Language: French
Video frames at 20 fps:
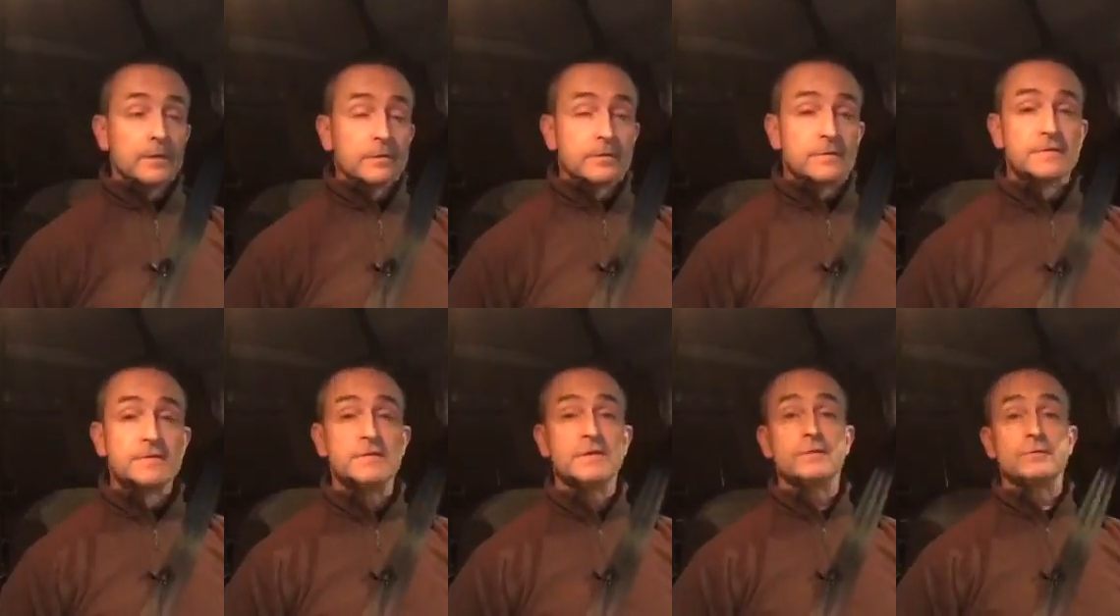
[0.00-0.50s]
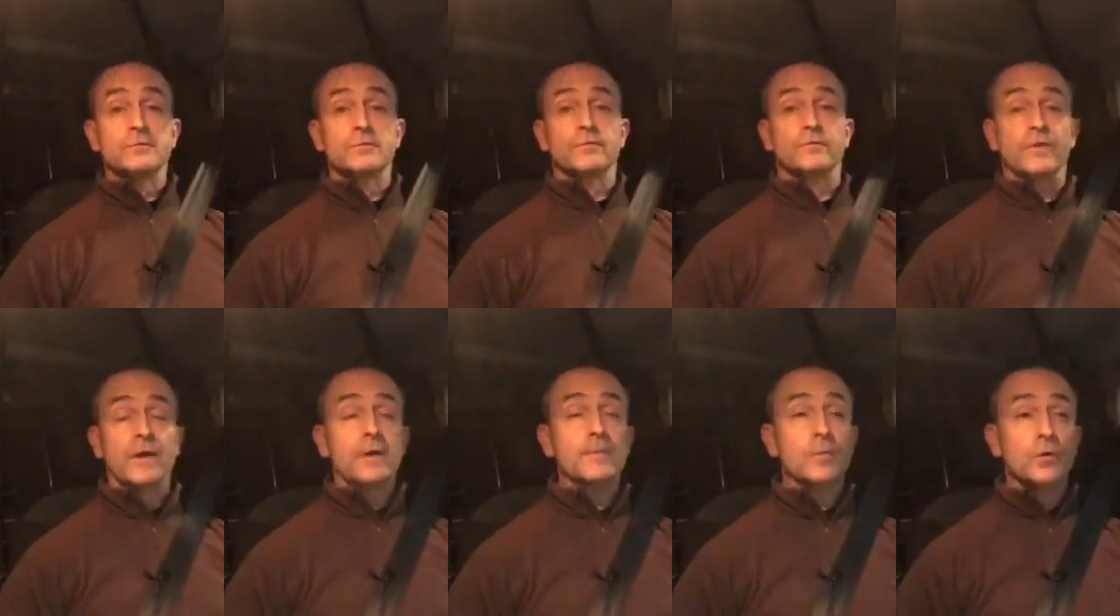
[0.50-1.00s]
ah si
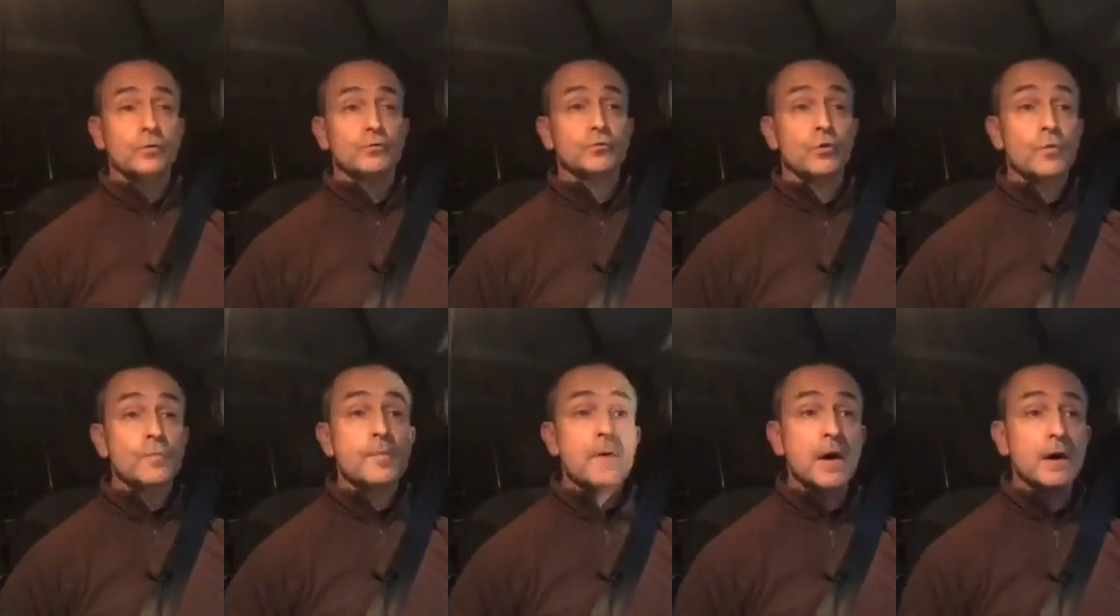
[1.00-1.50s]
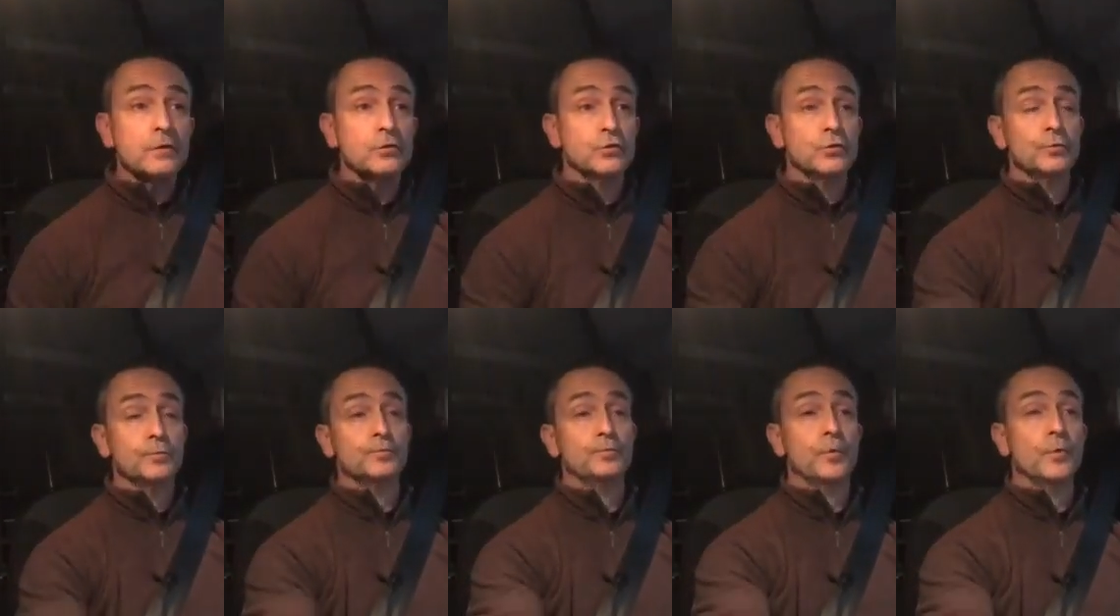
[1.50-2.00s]
vraiment demain
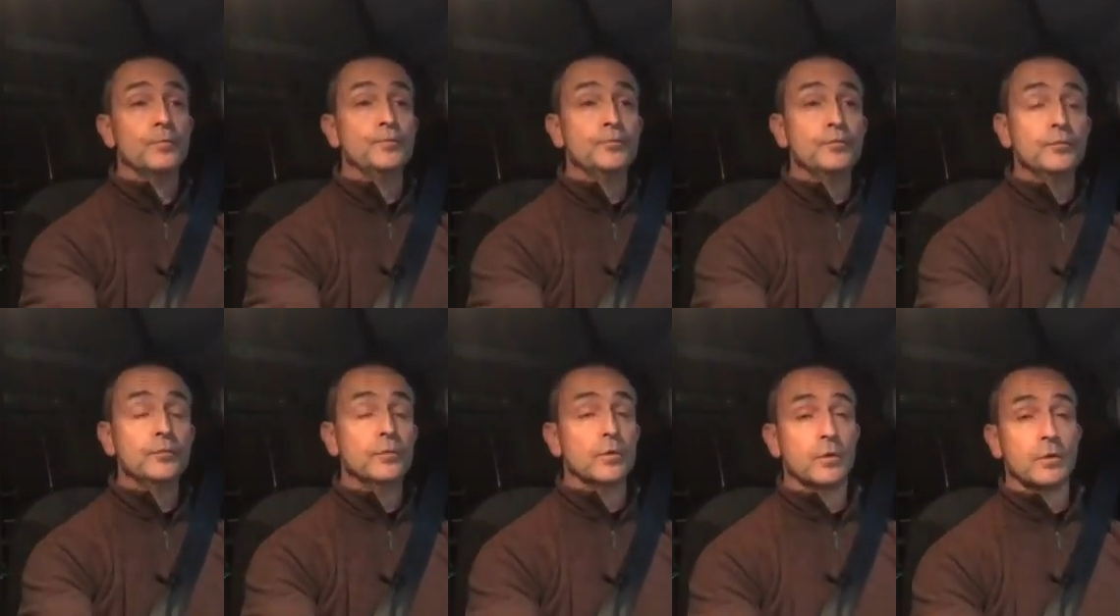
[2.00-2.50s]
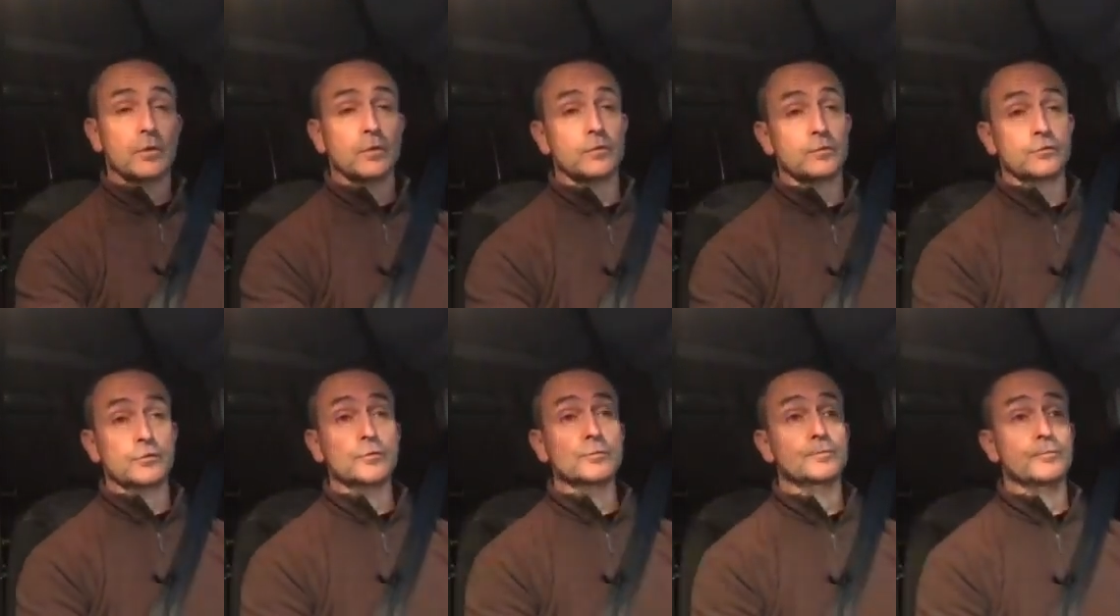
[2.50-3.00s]
tu ne peux plus
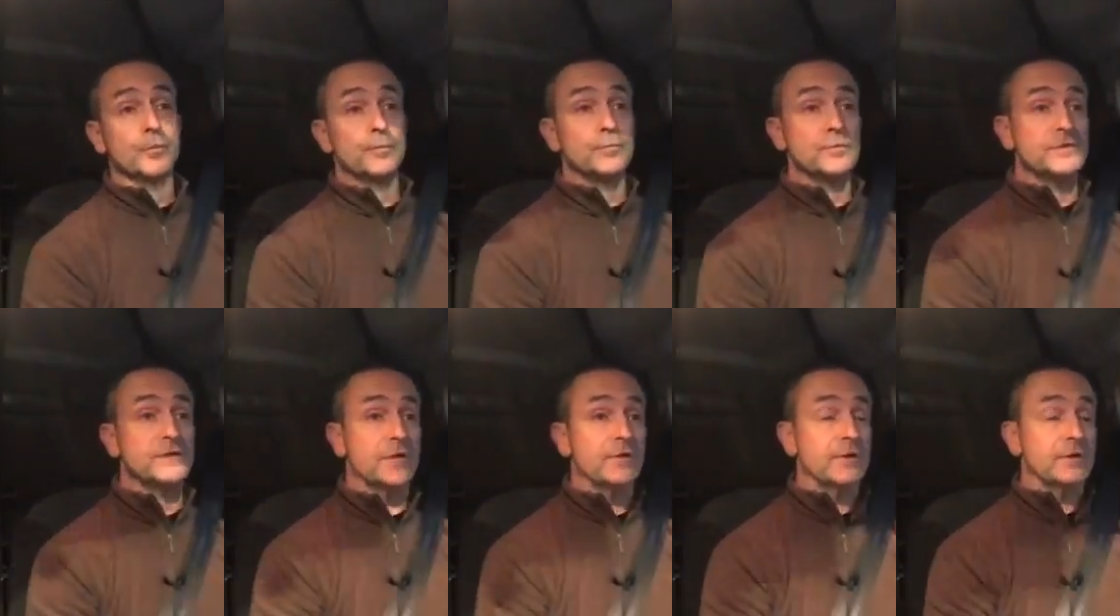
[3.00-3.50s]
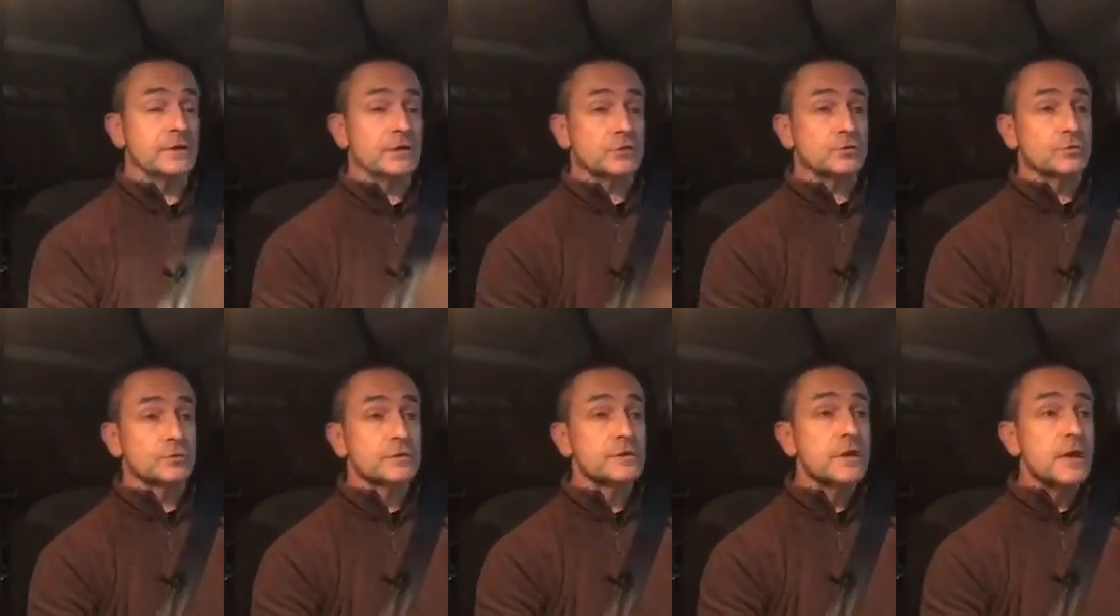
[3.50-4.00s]
euh, tu ne peux plus te servir à ta
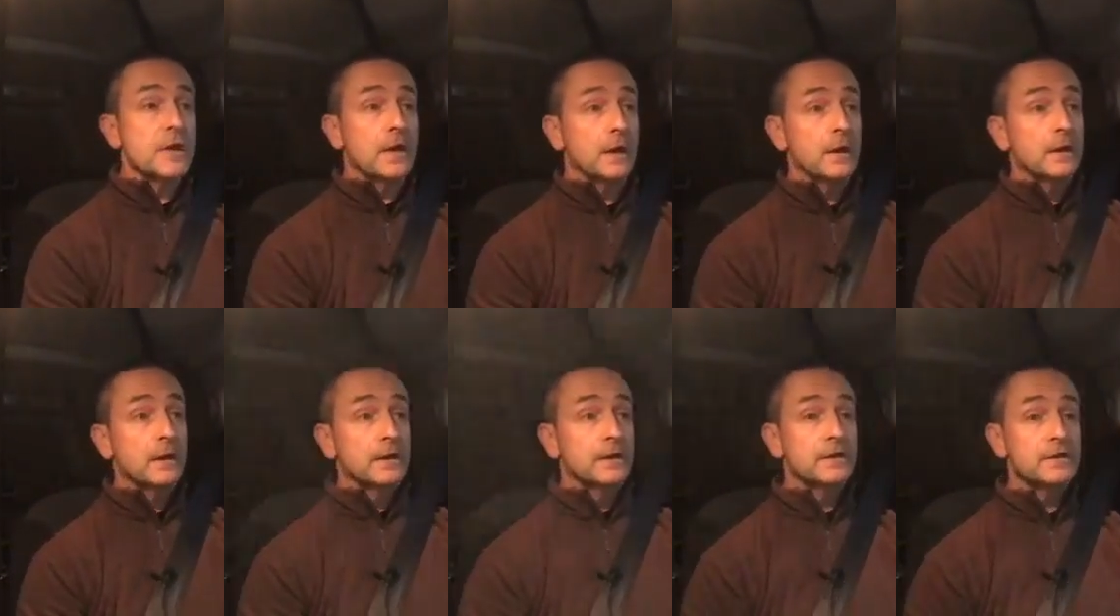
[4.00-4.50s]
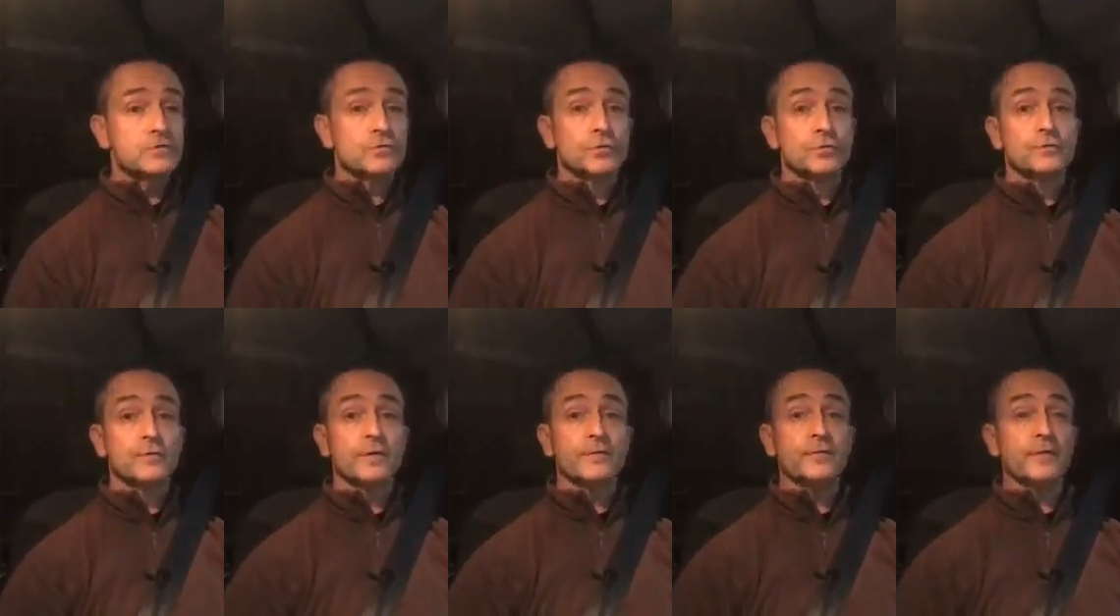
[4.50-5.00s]
chaudière, qu'est-ce que
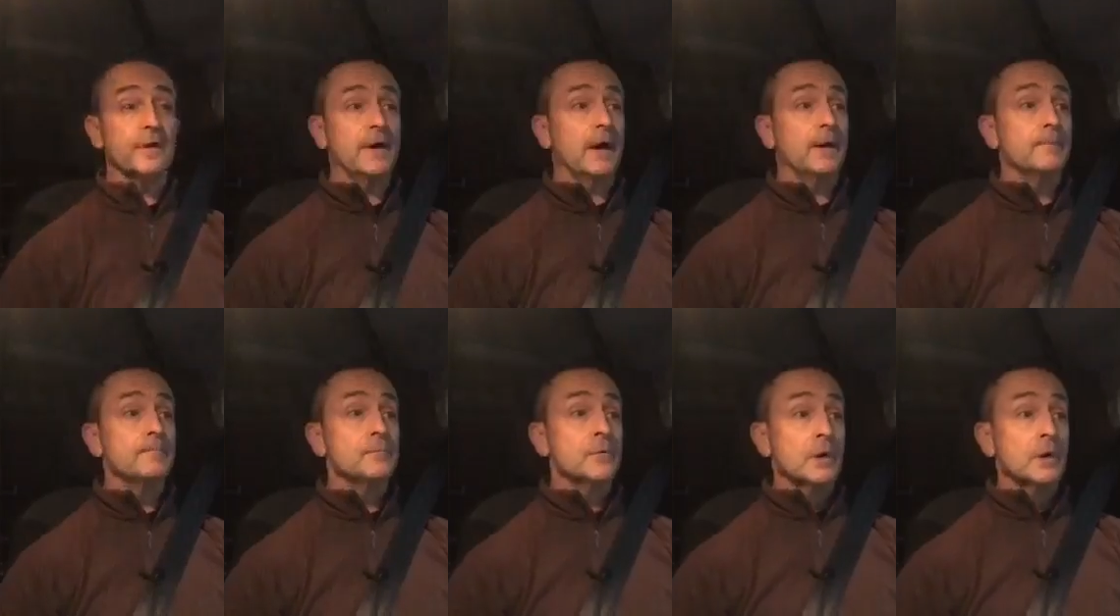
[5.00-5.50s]
tu vas faire